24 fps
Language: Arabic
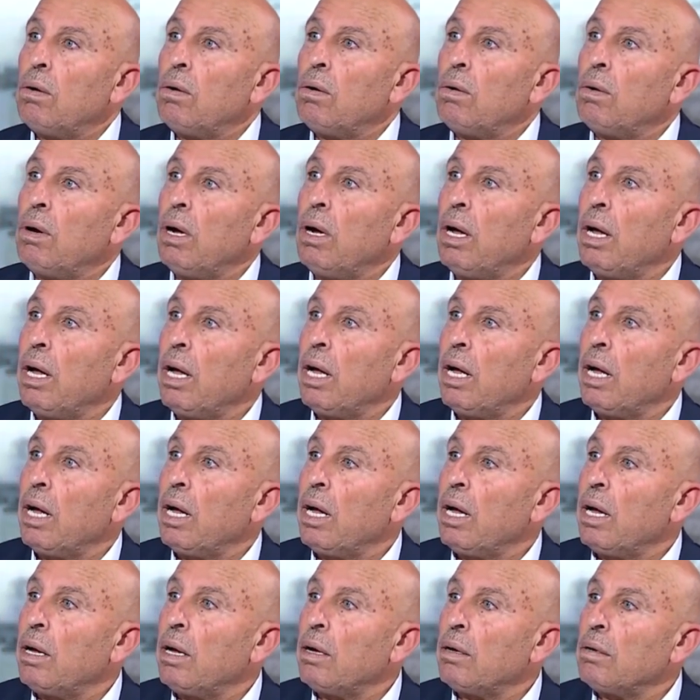
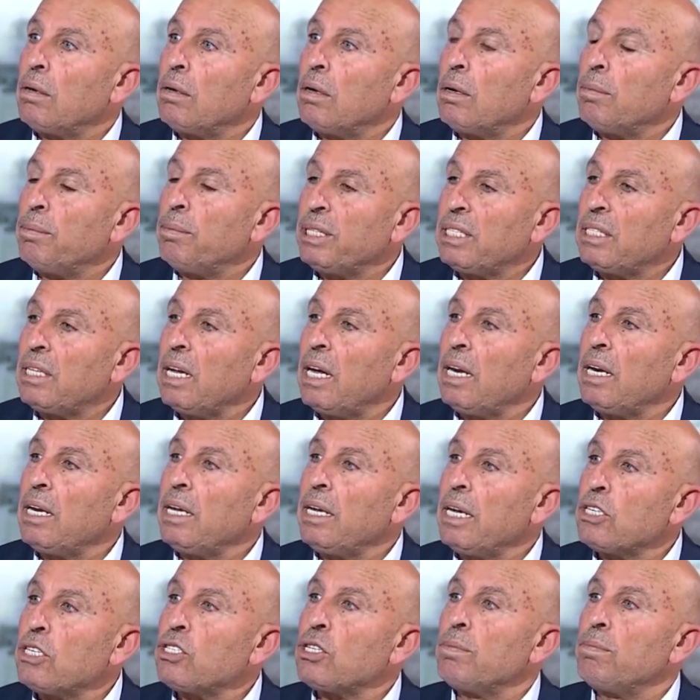
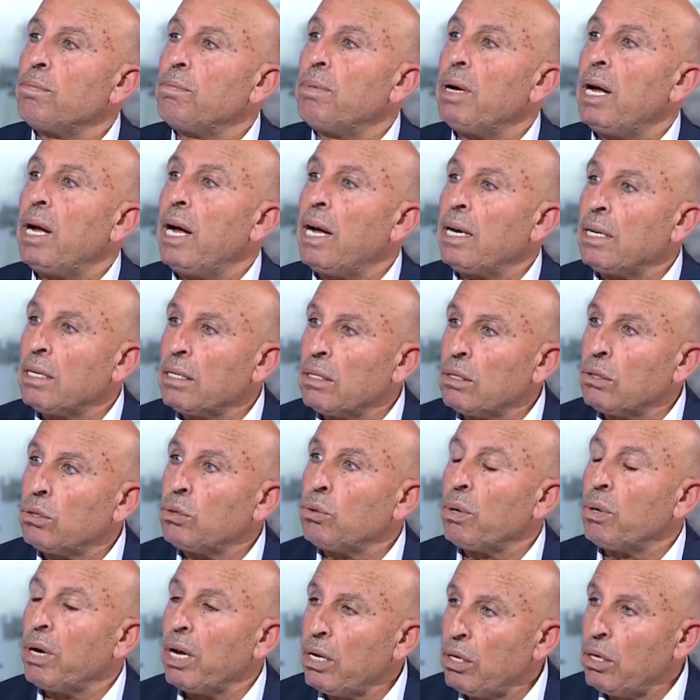وبالتالي يجب أن
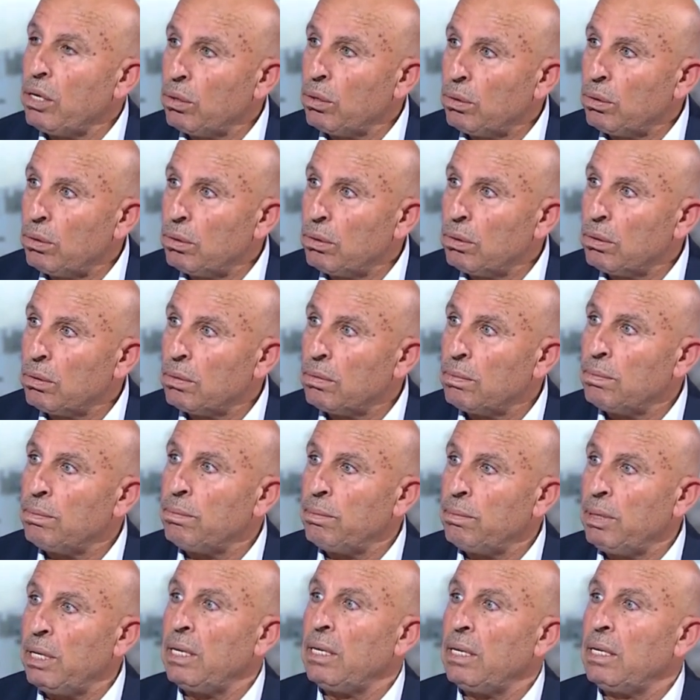تغيروا
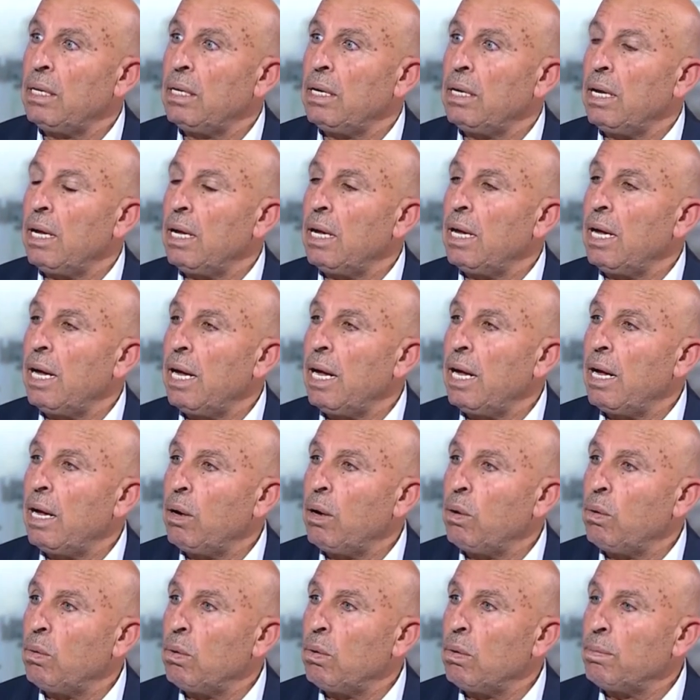من
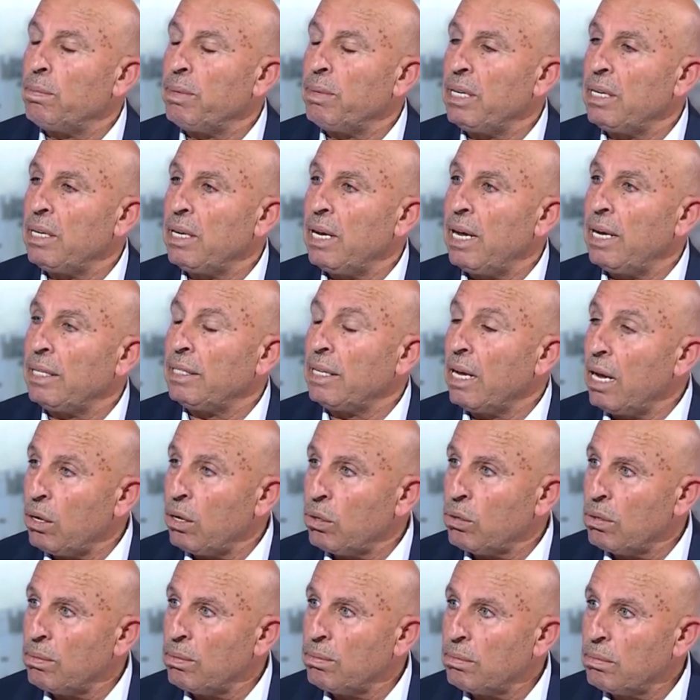من
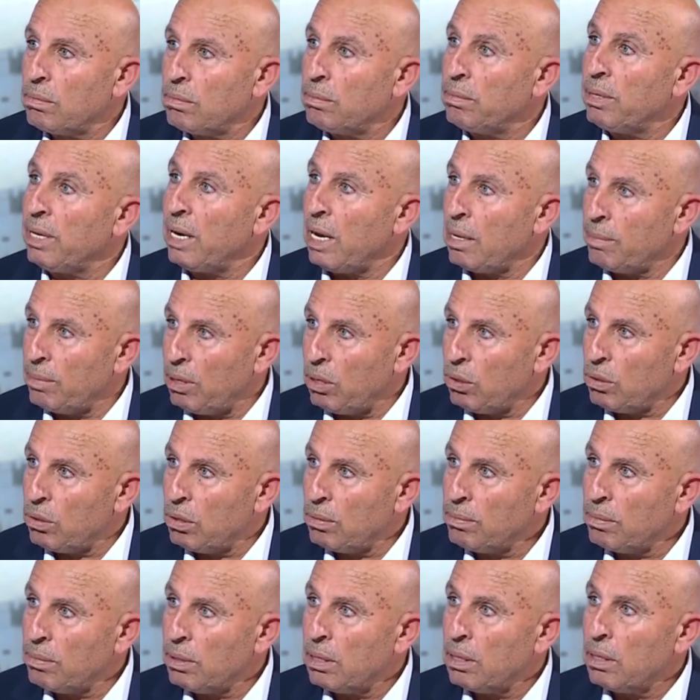أدائكم من
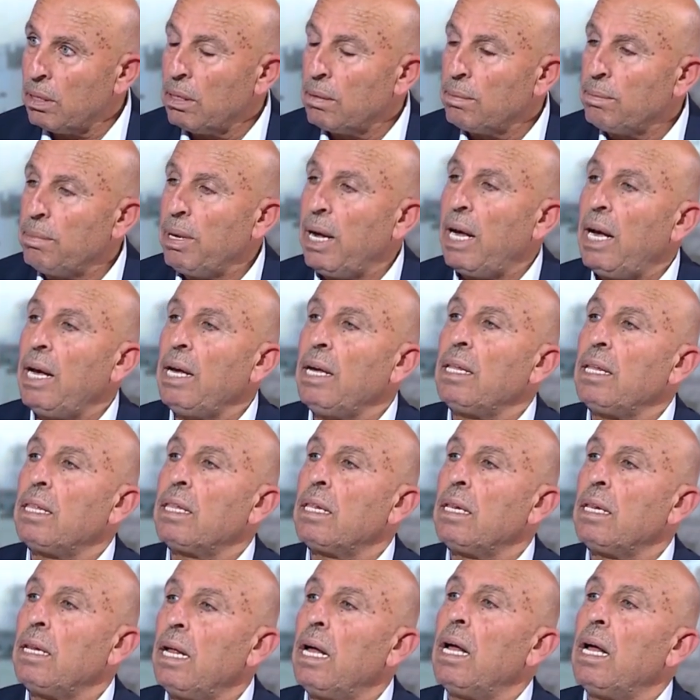عملكم بحيث
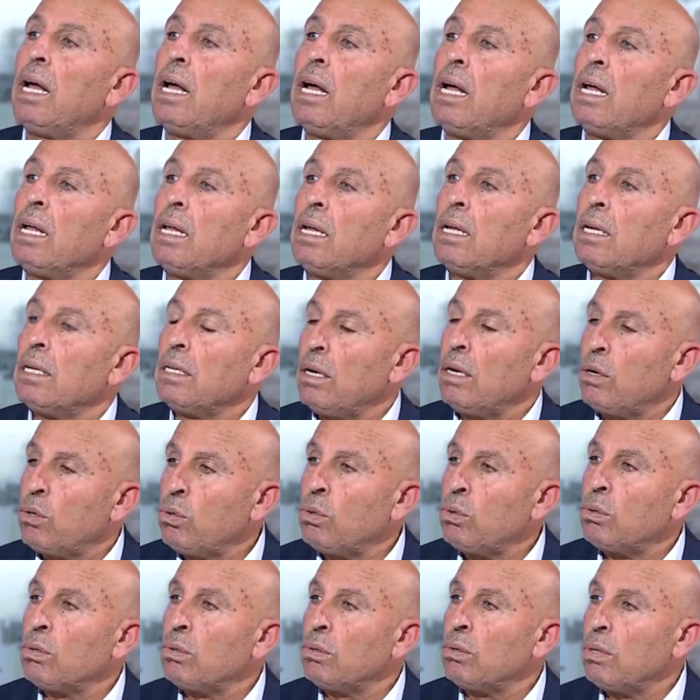لا
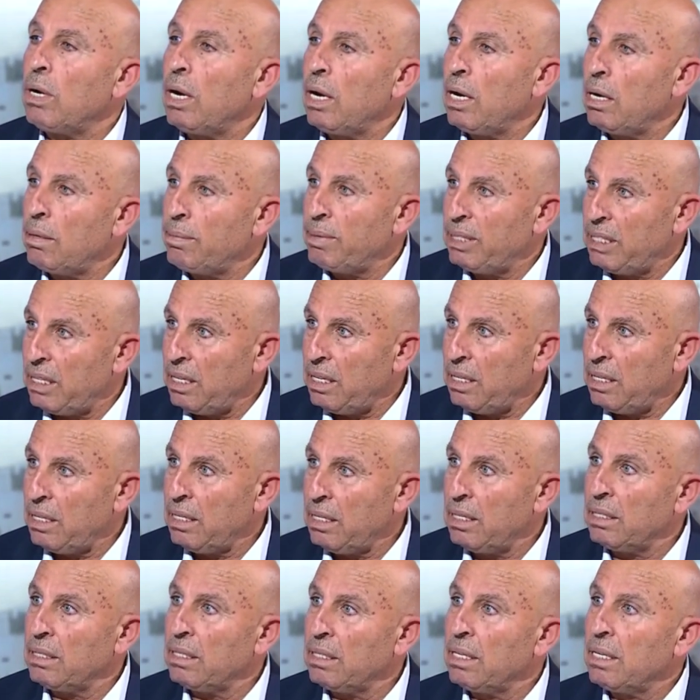يكون
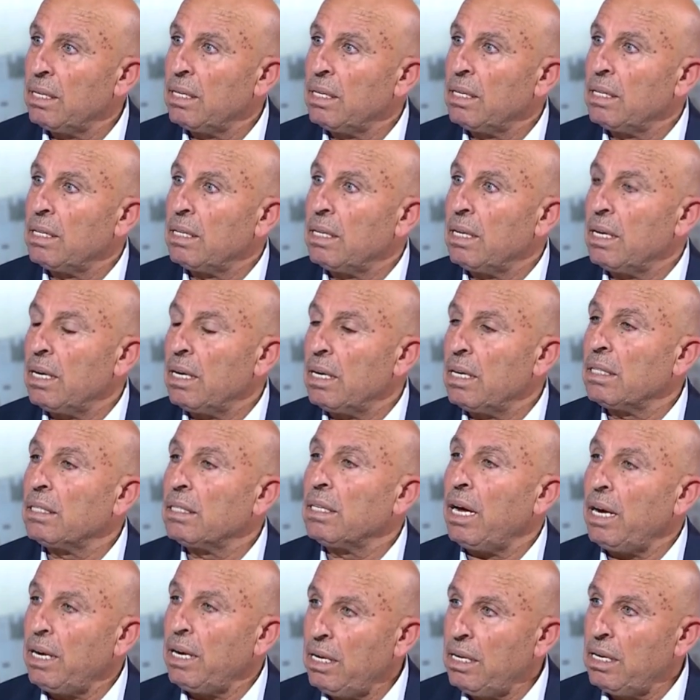المدنيين آه،
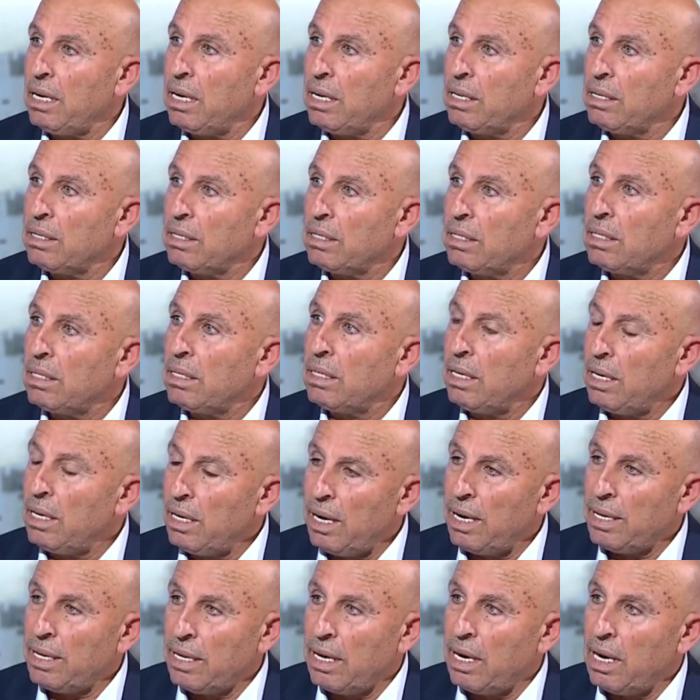ضحية
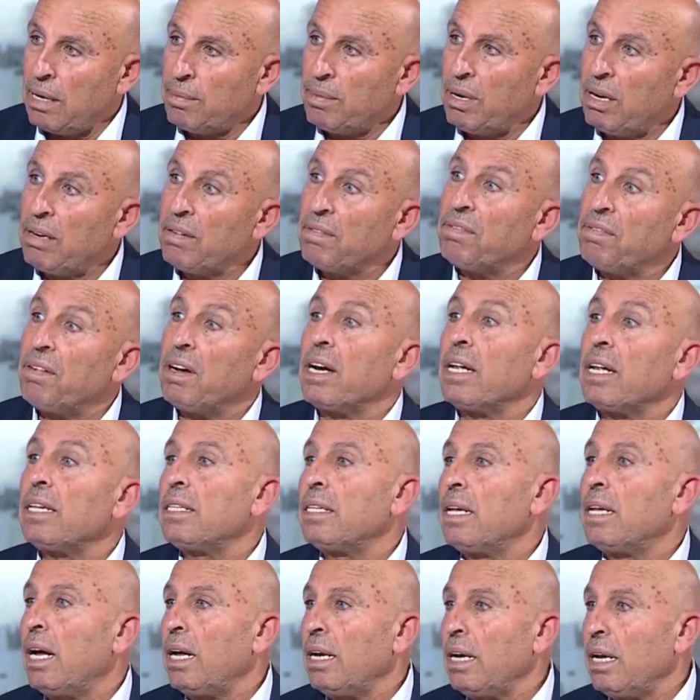لهذا العمل
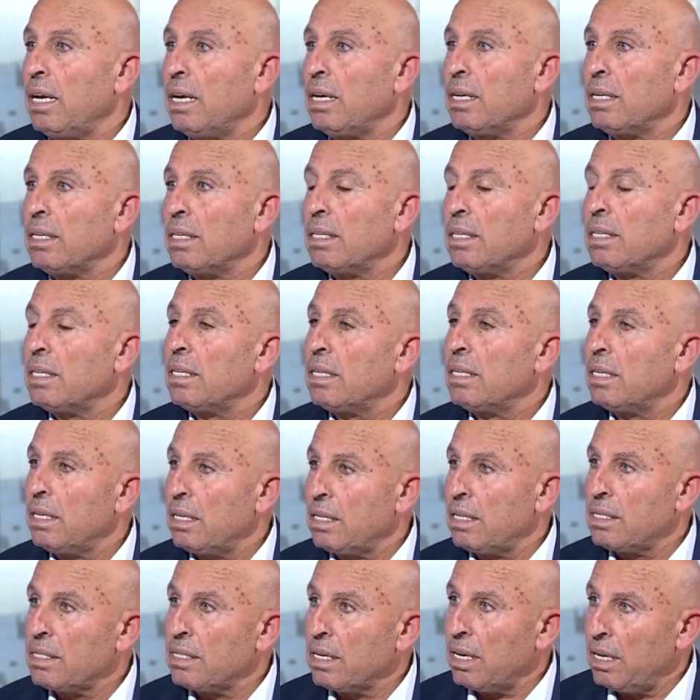فرد عليه
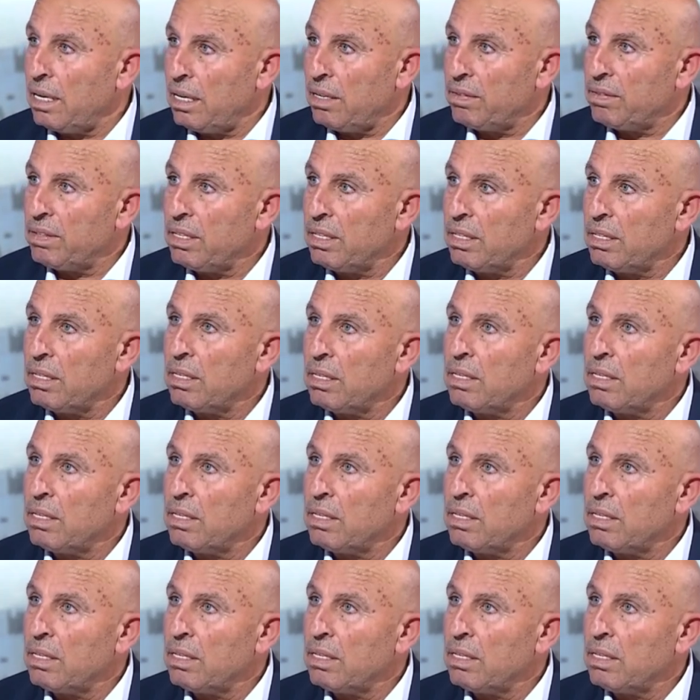هرتساليفي